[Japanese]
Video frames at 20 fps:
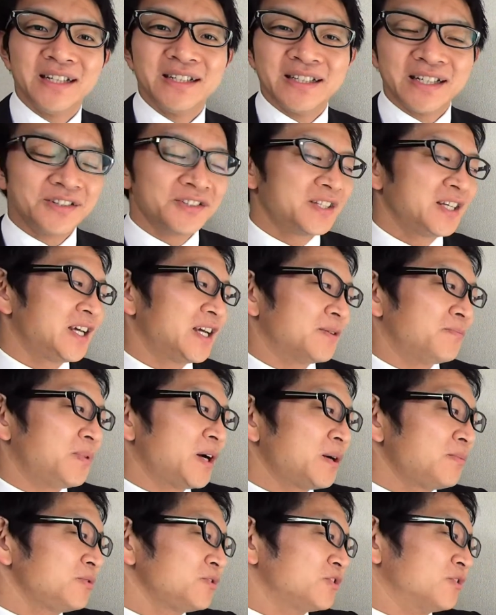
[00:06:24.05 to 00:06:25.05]
なので、
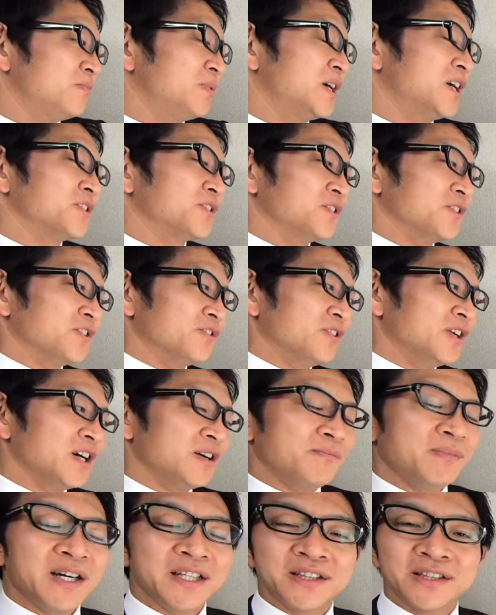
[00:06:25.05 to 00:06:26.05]
パブとバーというの
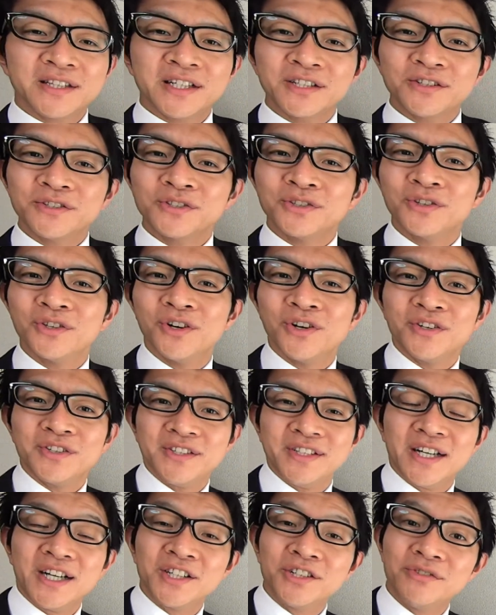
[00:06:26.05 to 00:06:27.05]
は全くその
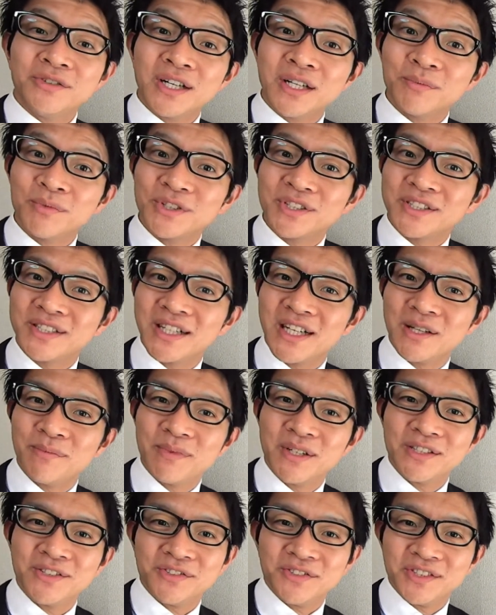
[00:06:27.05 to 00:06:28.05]
役割も違い
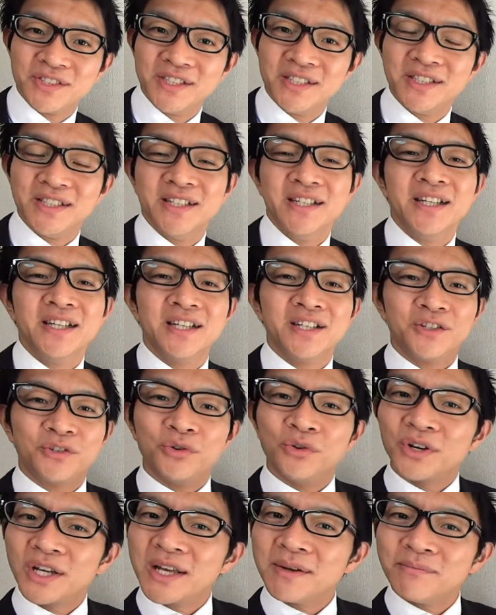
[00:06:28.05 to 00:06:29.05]
ますし、
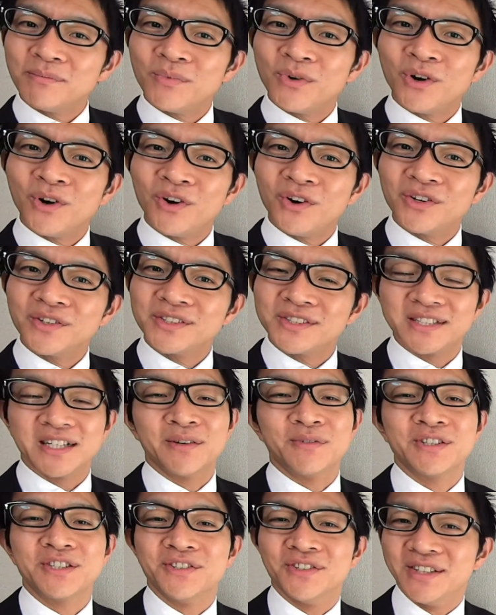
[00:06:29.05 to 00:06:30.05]
語源も違
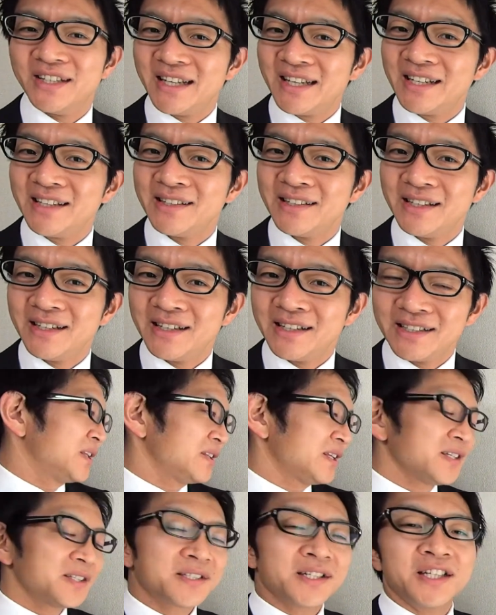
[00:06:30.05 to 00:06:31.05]
いますよね。
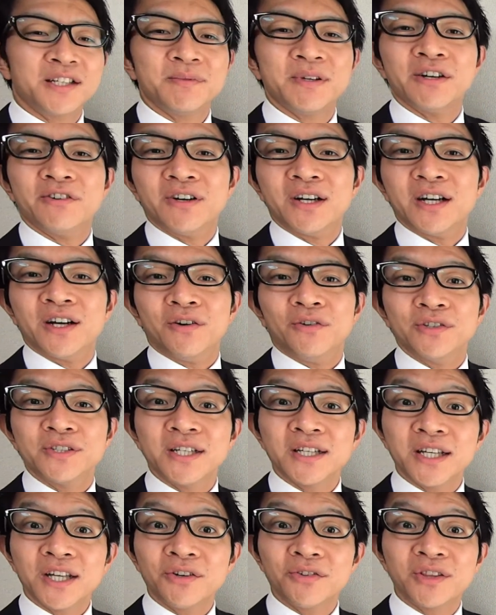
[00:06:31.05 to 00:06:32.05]
確かに今はお
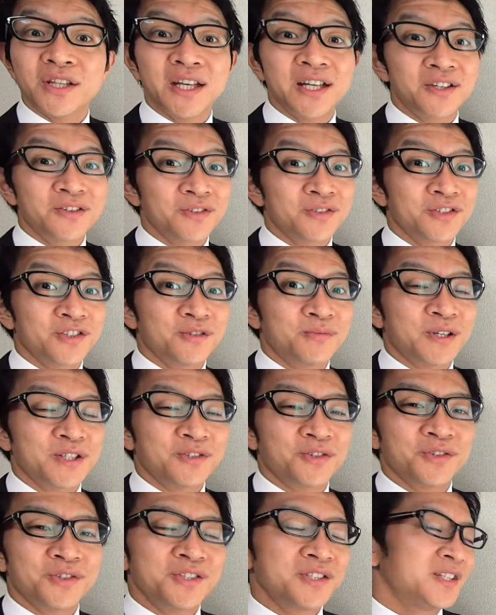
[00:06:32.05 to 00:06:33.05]
酒を提供する場
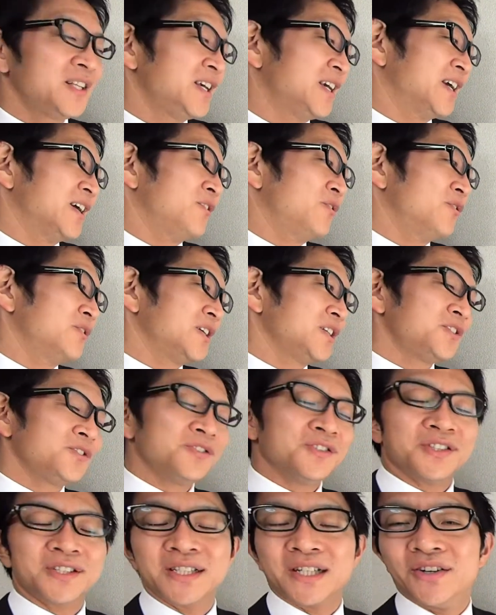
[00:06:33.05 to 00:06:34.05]
所として同じ
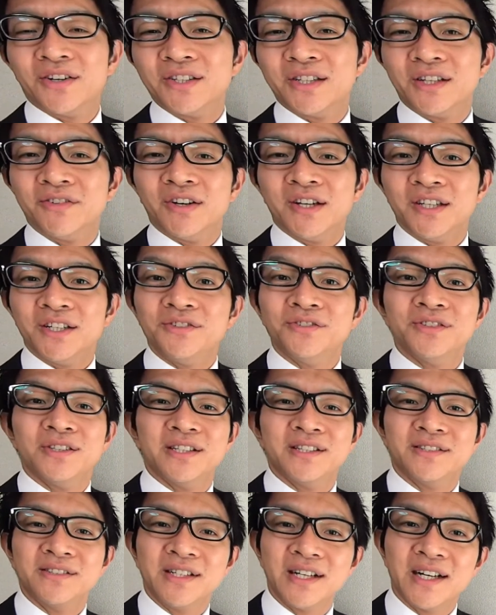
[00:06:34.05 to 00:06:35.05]
ように使われてはいるん
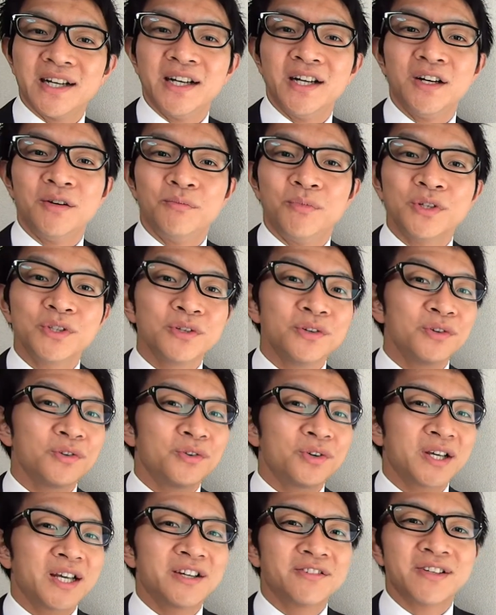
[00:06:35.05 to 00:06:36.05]
ですが、元の
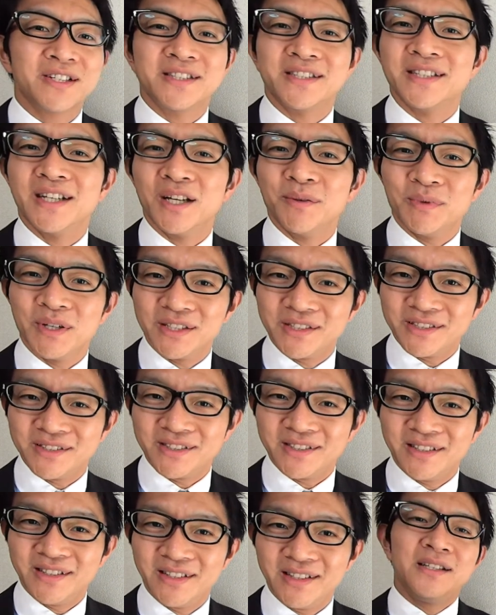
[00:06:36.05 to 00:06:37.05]
語源は違いま
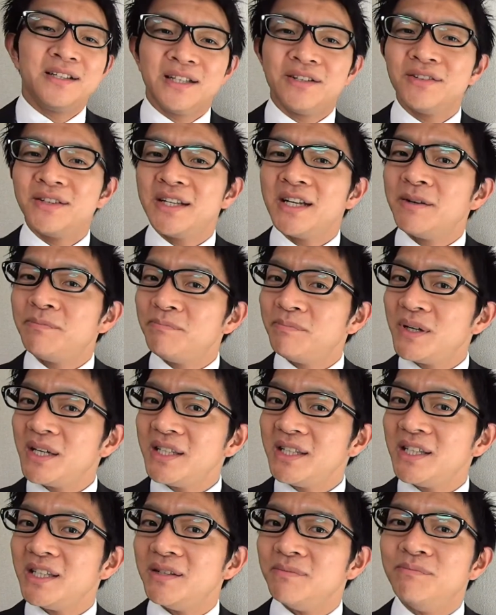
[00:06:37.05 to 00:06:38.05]
す。なのでやっぱ
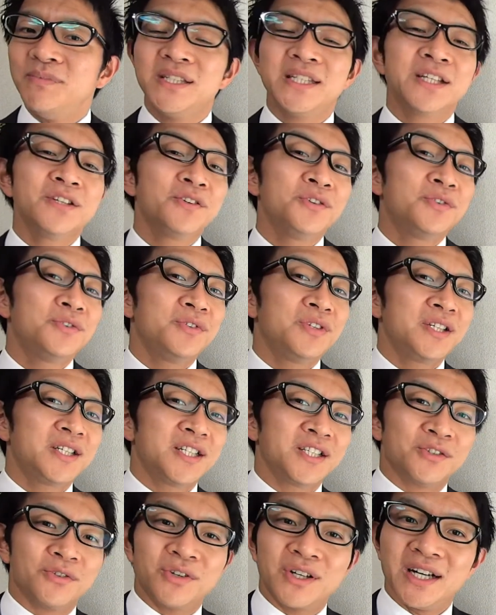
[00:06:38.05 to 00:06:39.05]
り店の雰囲
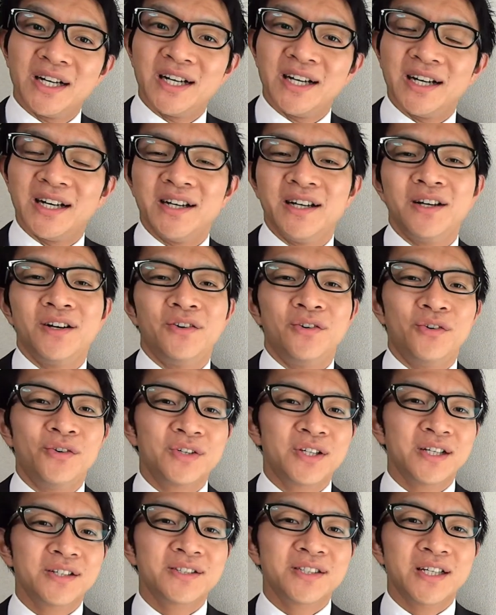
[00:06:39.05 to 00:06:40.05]
気とか、お
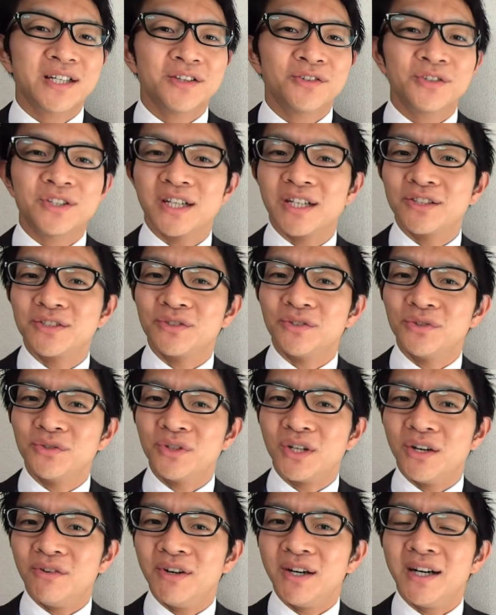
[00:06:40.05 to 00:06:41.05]
客さんの客層
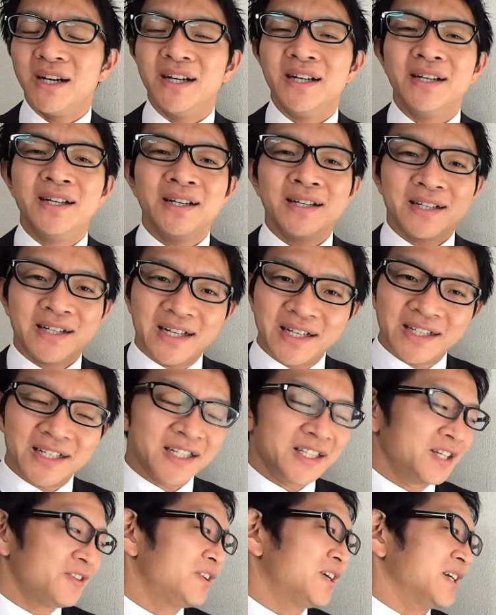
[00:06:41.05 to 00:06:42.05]
とかは海
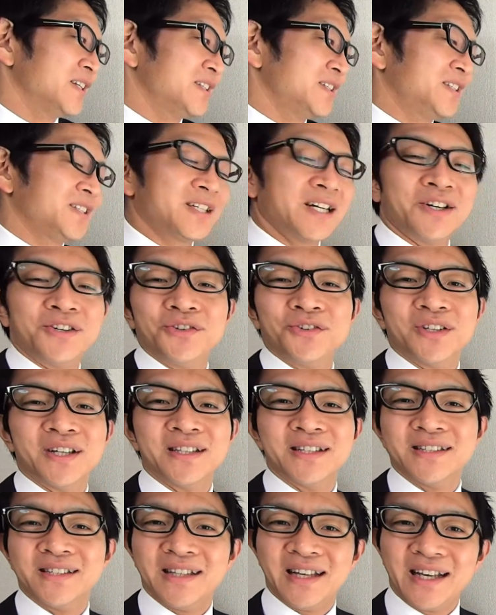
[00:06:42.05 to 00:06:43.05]
外では違うような
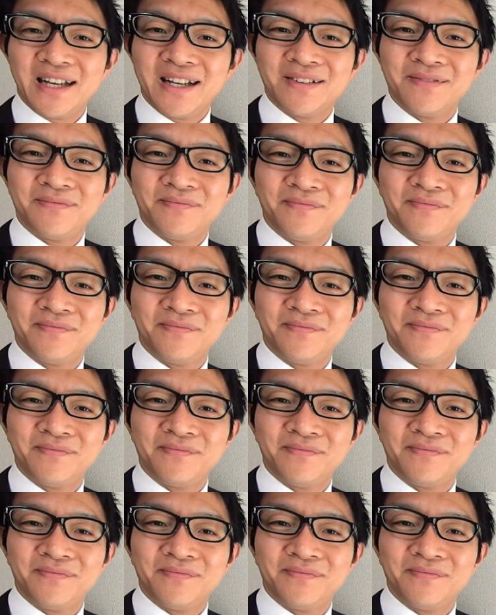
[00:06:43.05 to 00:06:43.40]
んですね。